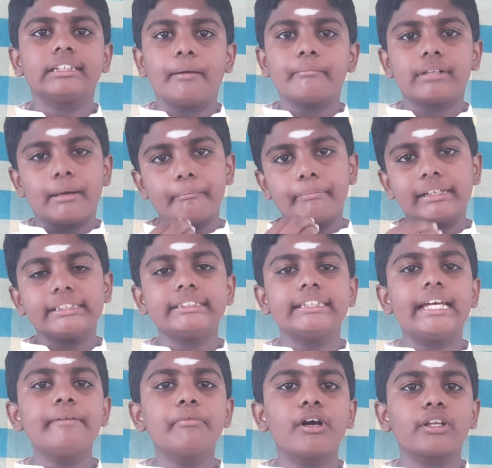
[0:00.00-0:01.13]
நம் நம்
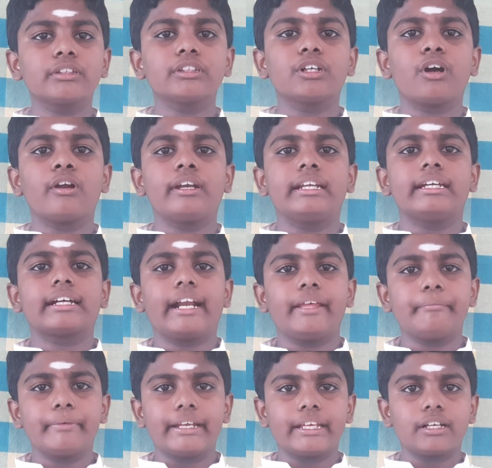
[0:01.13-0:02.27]
பசியை பொறுத்து கொண்டு
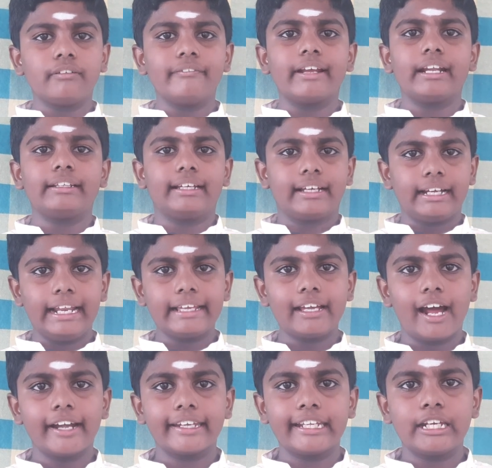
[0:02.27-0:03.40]
கடைபிடிக்கும் விரதங்களை
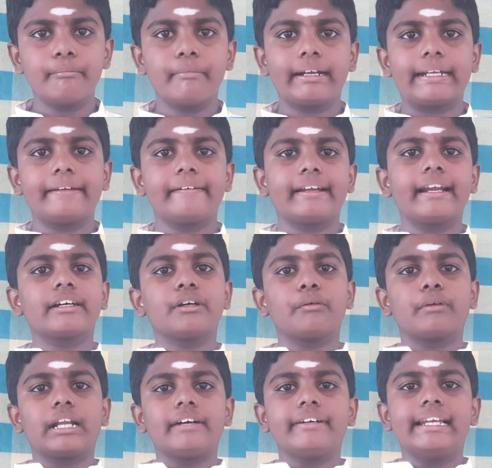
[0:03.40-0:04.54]
காட்டிலும் மற்றவர்களுக்கு
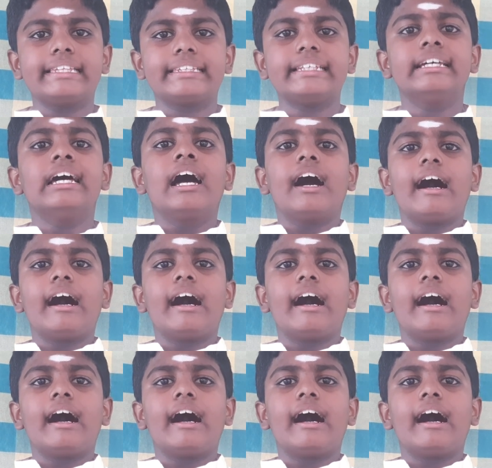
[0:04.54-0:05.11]
உணவளித்து